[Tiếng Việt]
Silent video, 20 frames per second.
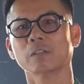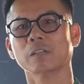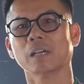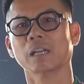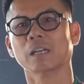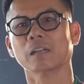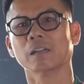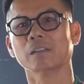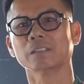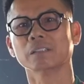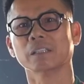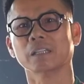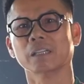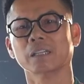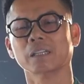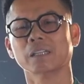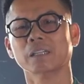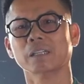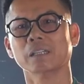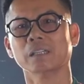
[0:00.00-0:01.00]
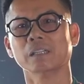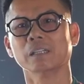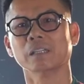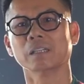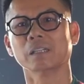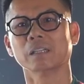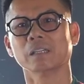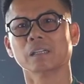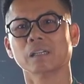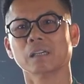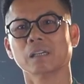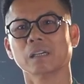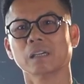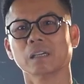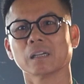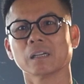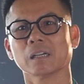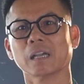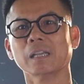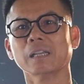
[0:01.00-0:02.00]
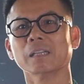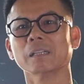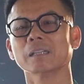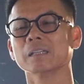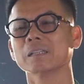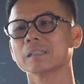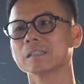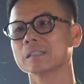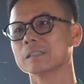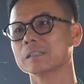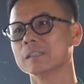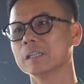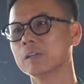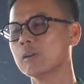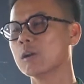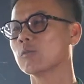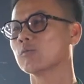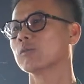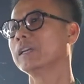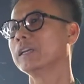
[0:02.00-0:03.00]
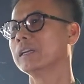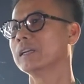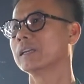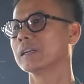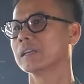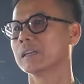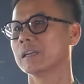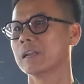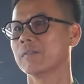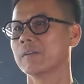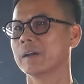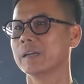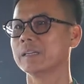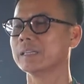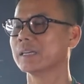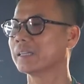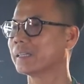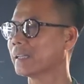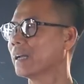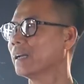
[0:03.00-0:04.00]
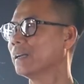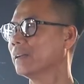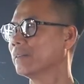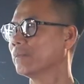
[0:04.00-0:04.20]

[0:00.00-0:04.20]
Anh nó sẽ à, cái điều đầu tiên là phải chắc chắn